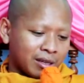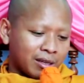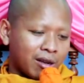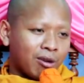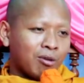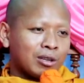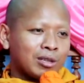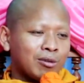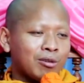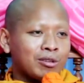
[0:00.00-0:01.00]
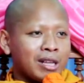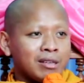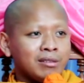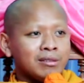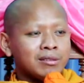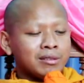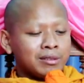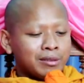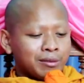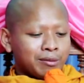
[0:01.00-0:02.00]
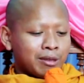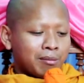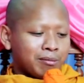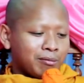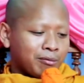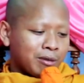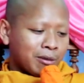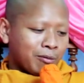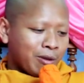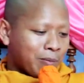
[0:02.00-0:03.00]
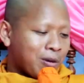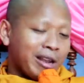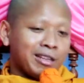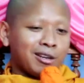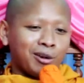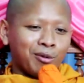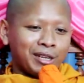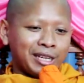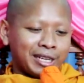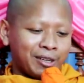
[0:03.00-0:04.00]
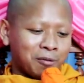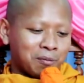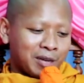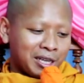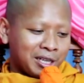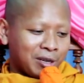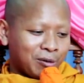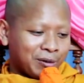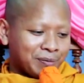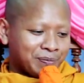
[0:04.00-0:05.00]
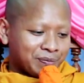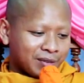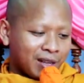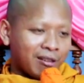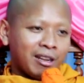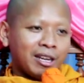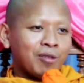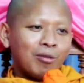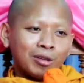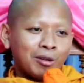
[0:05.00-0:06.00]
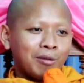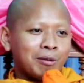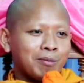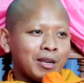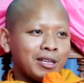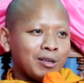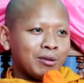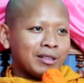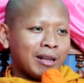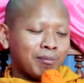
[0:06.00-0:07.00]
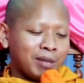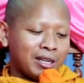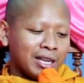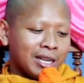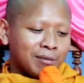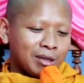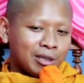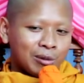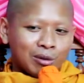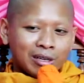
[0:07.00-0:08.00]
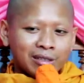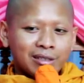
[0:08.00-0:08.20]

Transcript: đỏ hô thô tới việc việc plek luôn nhận dụng plek luôn đã riêng hô thô về plek luôn tam bất bật thua nó